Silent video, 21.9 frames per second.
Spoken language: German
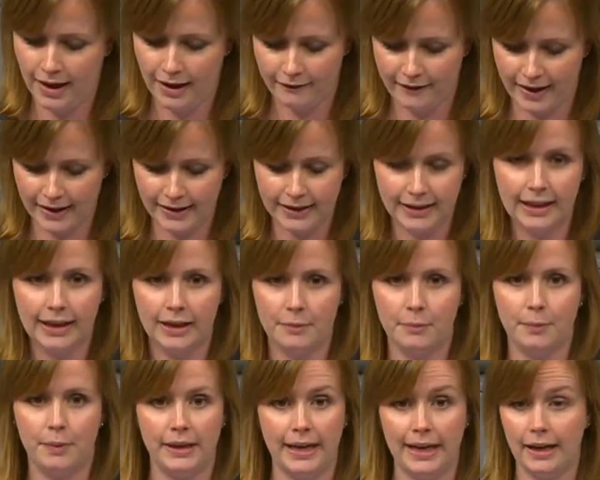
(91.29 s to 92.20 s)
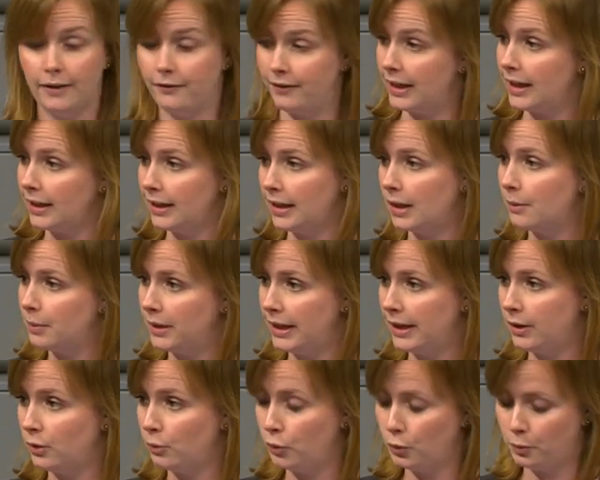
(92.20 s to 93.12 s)
wenn hier im weder hier im
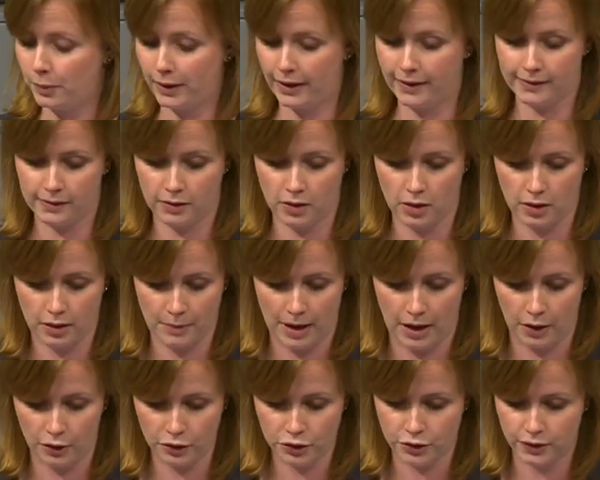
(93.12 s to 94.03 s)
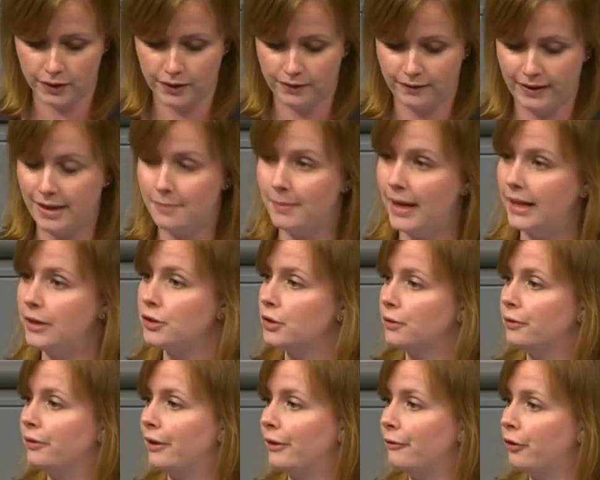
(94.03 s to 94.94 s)
Plenum übrigens noch im Ausschuss, wenn
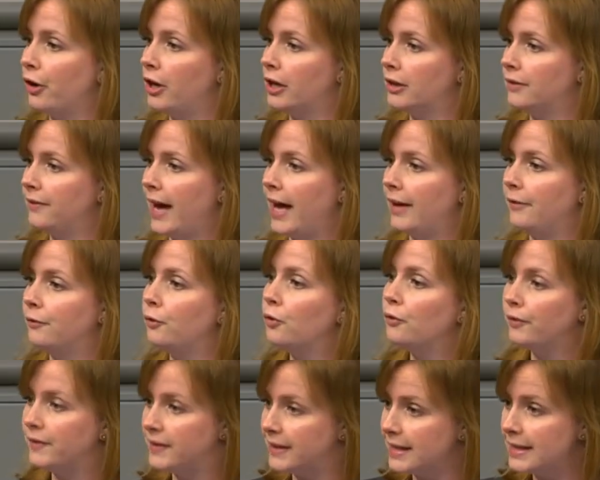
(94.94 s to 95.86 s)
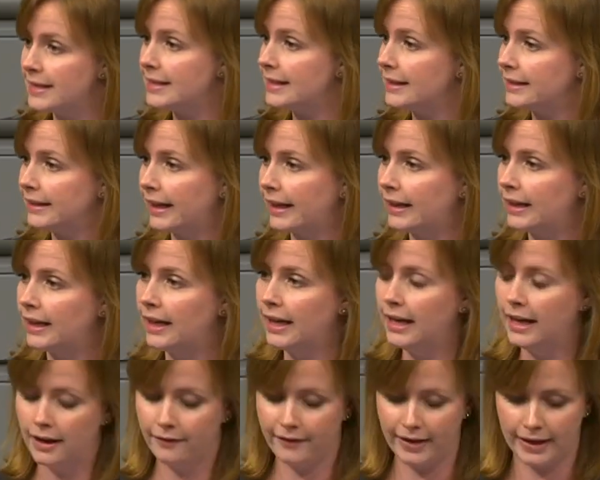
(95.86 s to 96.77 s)
Menschen verfolgt werden. Wo sind sie denn,
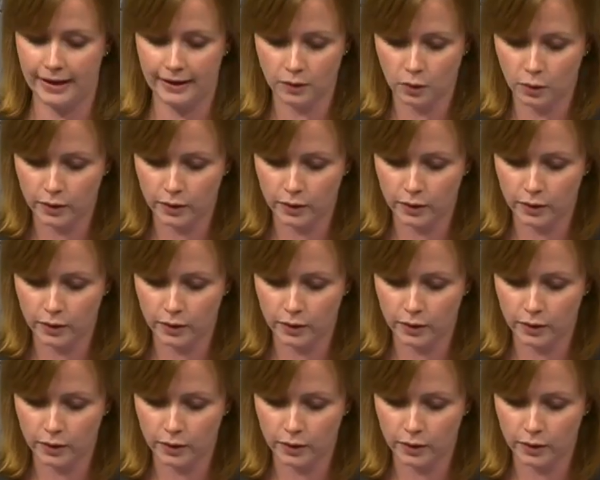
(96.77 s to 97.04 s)
wenn in